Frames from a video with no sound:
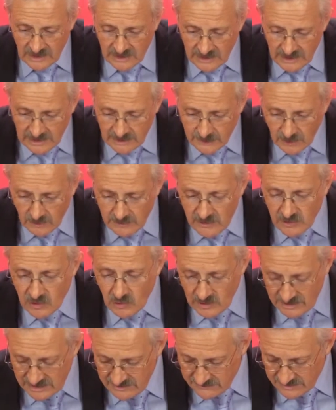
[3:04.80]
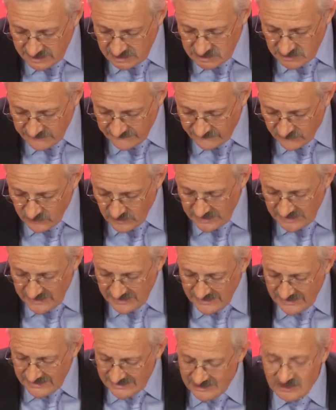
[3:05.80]
el promedio anual de inversión fue
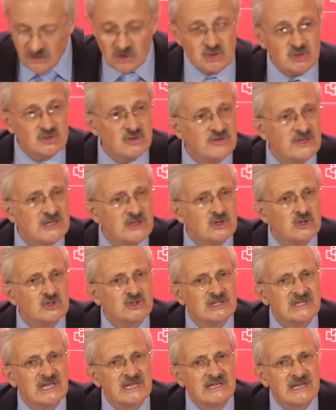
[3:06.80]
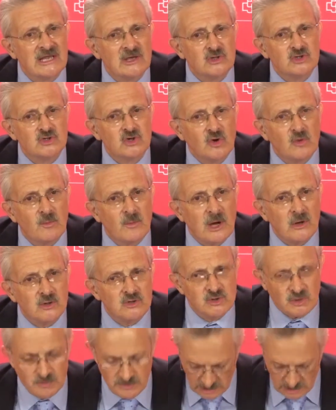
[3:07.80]
de 878,8